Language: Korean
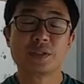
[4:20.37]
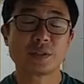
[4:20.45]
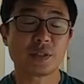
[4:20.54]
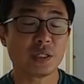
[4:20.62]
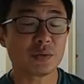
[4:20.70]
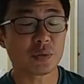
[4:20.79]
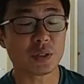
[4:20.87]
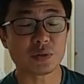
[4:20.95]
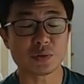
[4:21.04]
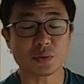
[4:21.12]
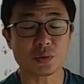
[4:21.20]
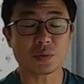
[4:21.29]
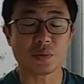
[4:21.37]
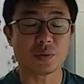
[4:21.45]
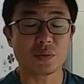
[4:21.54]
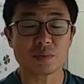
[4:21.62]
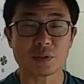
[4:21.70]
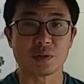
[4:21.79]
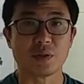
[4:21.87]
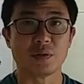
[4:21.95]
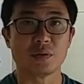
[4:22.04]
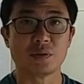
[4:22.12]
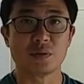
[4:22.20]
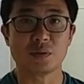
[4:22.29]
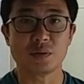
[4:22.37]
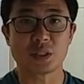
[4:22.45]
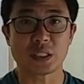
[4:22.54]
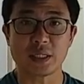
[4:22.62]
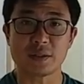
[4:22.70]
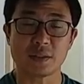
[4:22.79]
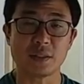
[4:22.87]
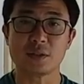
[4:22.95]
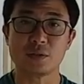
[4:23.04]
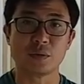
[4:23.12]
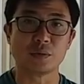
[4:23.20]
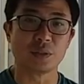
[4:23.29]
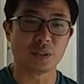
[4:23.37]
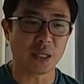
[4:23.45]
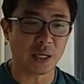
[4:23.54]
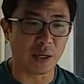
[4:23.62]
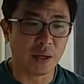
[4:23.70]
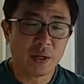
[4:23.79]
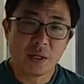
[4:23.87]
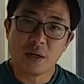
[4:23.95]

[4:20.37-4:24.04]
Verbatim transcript: 천안 쪽에서 조금 그런 차량들이 들어오는데,